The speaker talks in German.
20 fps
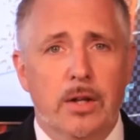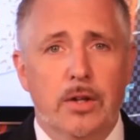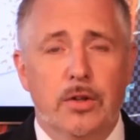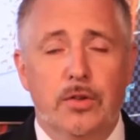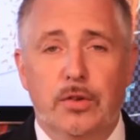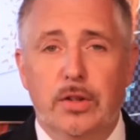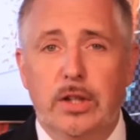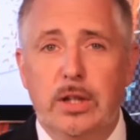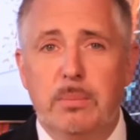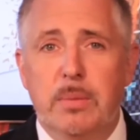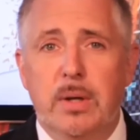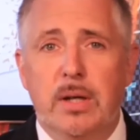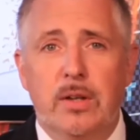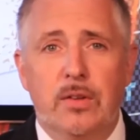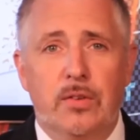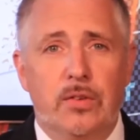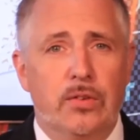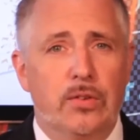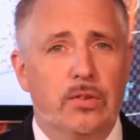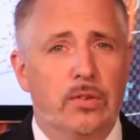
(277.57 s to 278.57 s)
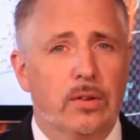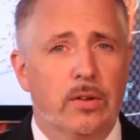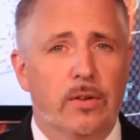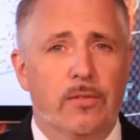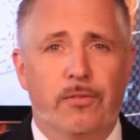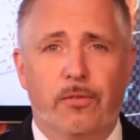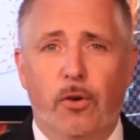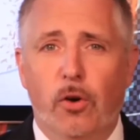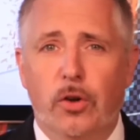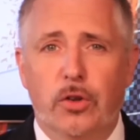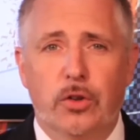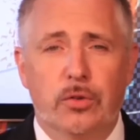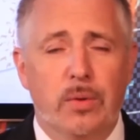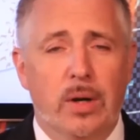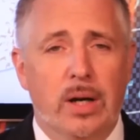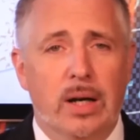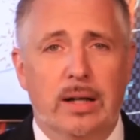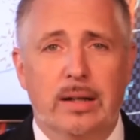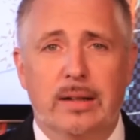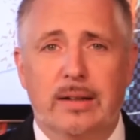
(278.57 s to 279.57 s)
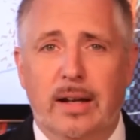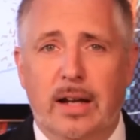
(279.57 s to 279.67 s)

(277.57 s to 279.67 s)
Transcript: Siemens, Volkswagen,